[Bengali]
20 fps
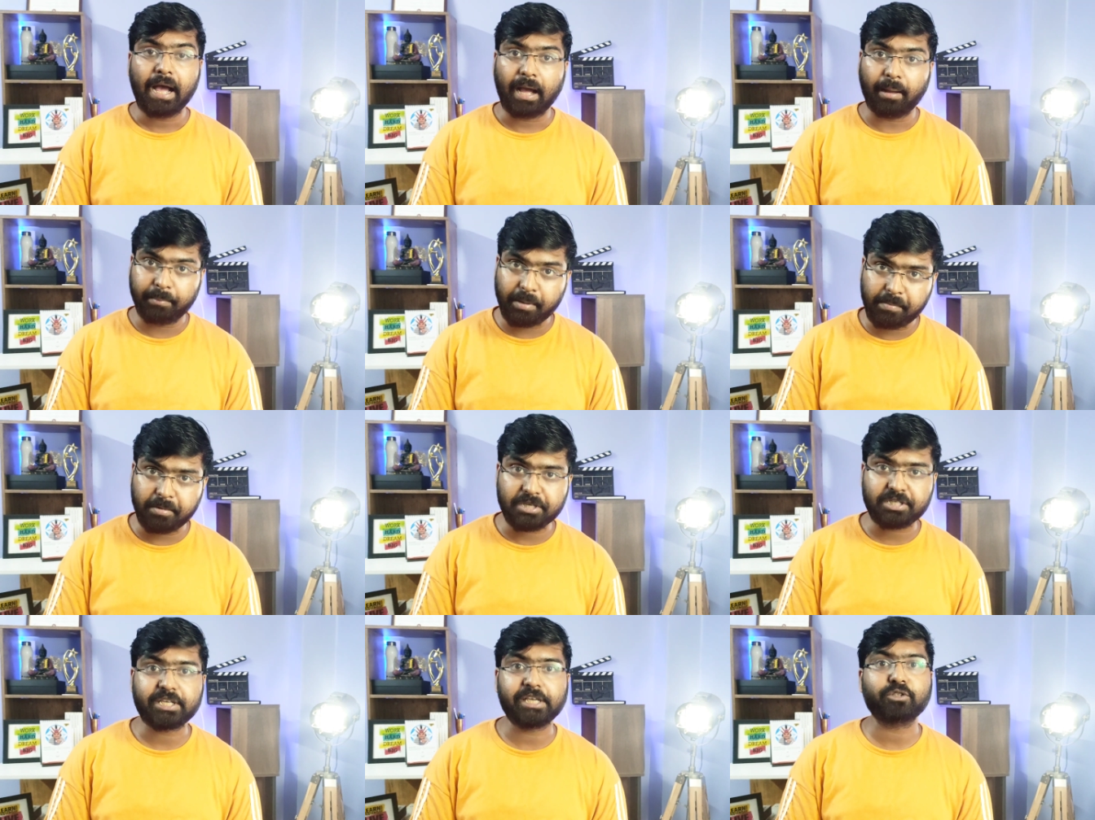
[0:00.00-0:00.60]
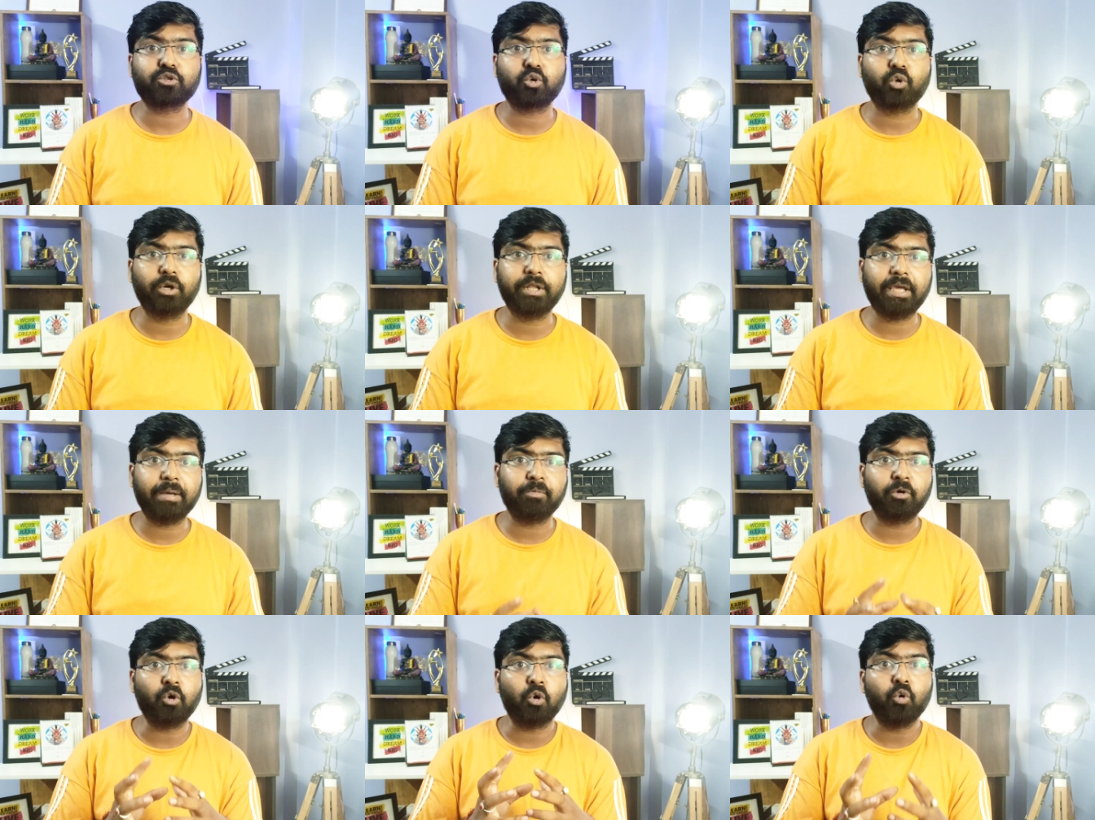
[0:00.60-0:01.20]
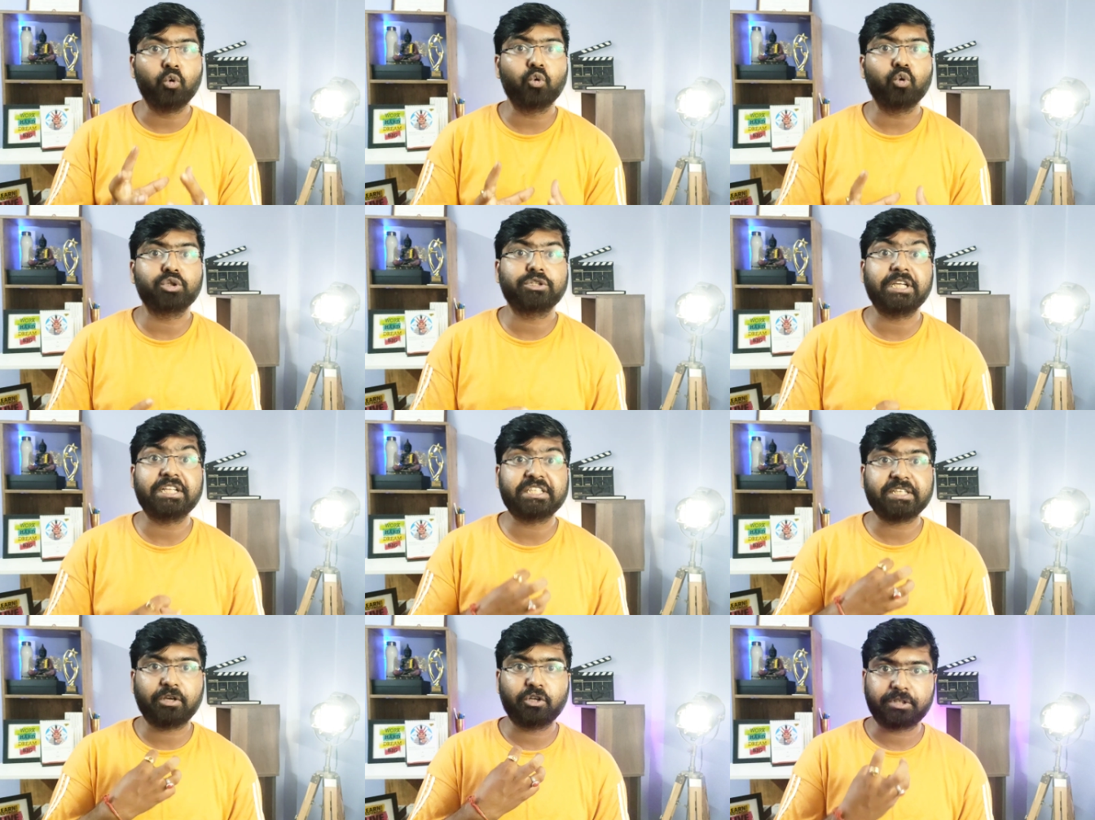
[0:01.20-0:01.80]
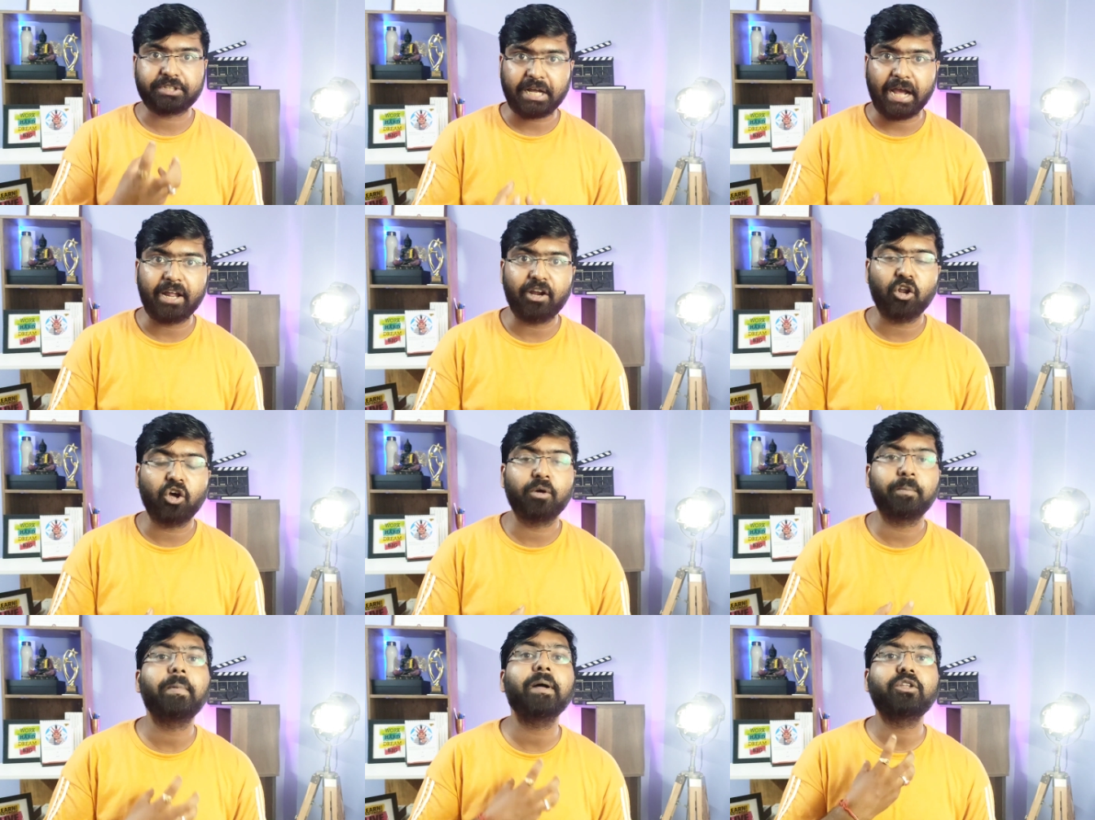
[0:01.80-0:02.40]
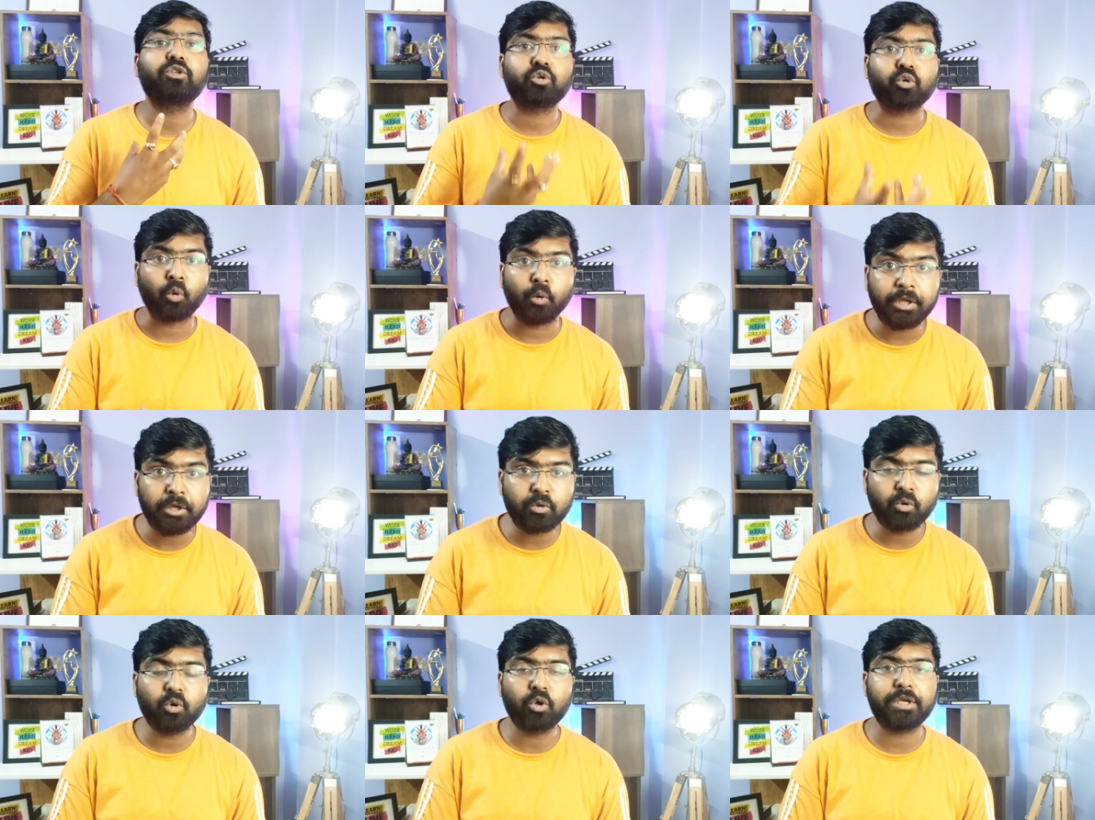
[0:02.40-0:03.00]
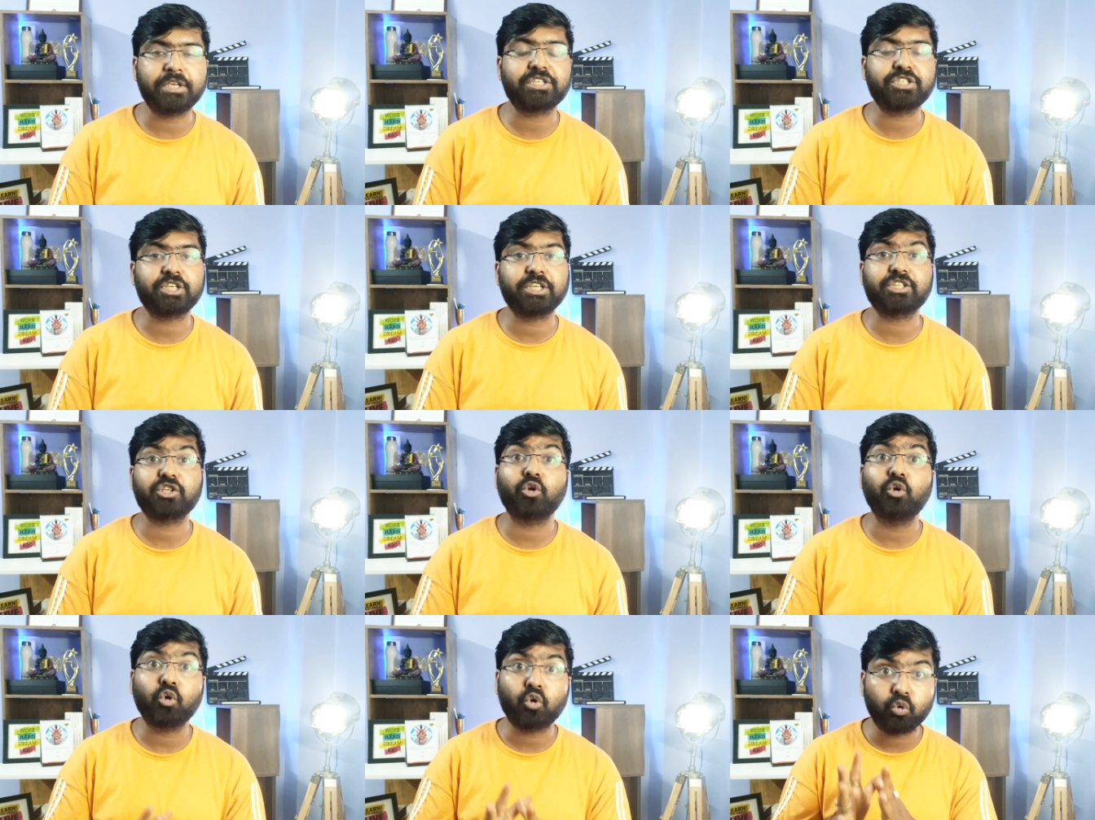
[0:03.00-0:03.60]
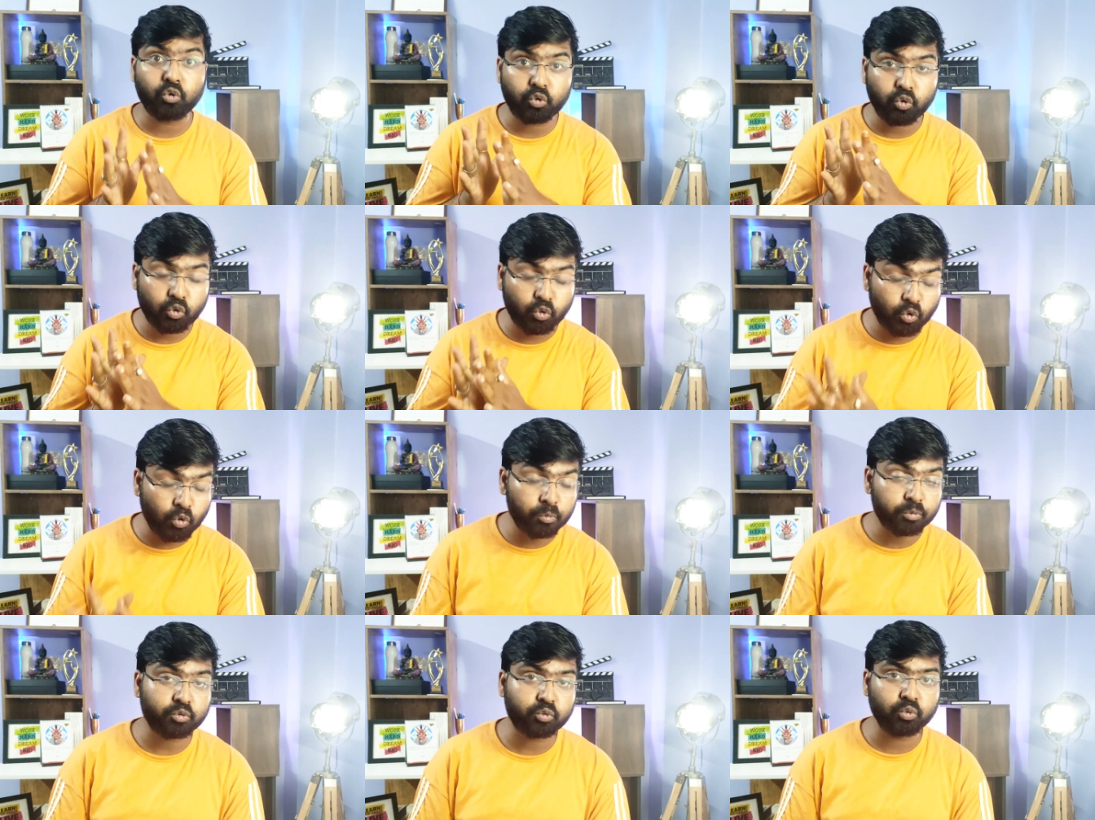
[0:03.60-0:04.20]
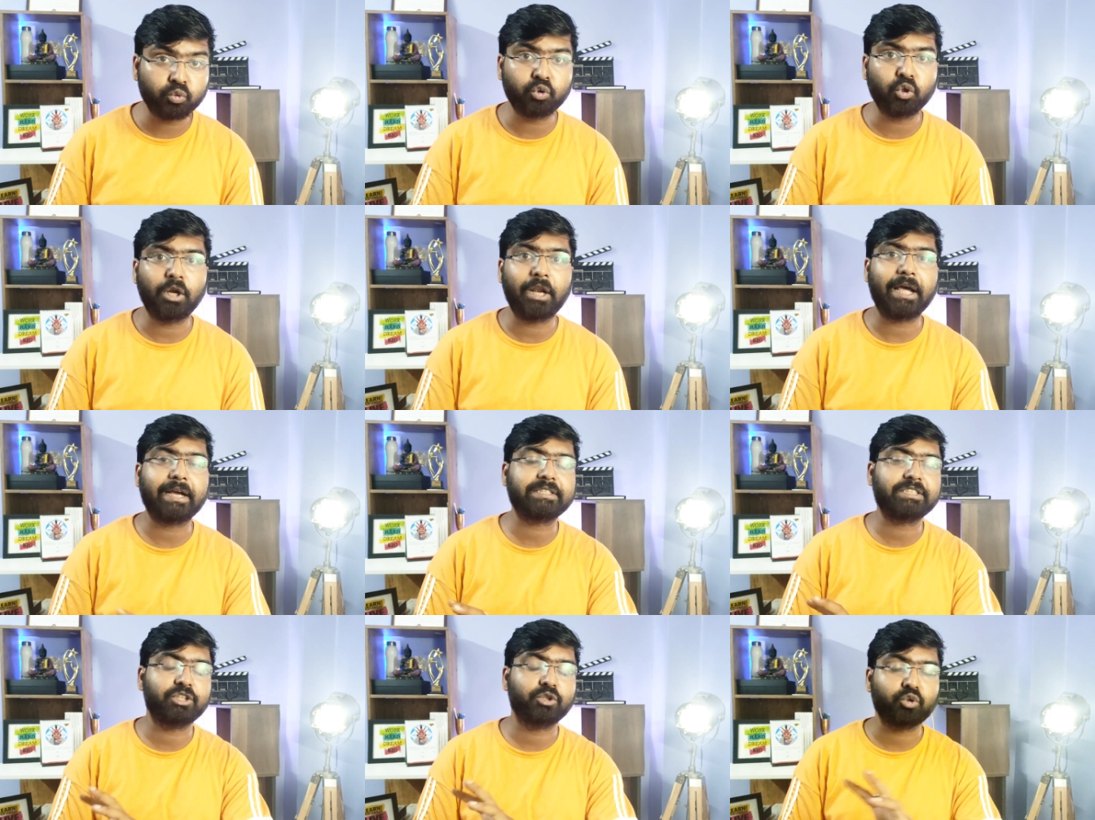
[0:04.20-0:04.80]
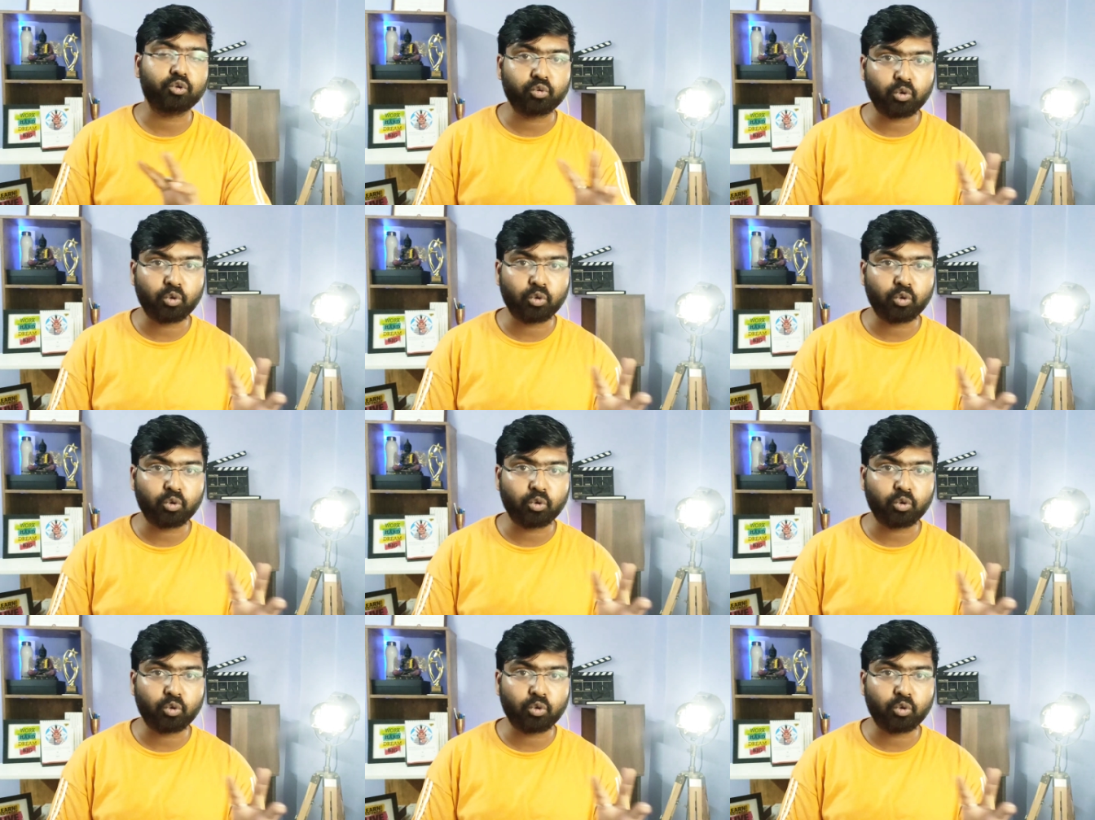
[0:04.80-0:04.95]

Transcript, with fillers: আমি বিশ্বাস করি এবং অঙ্কুশের যে ডায়লগ বা থ্রোয়িং গুলো এসছে সেগুলো কিন্তু খুব সুন্দর লাগছে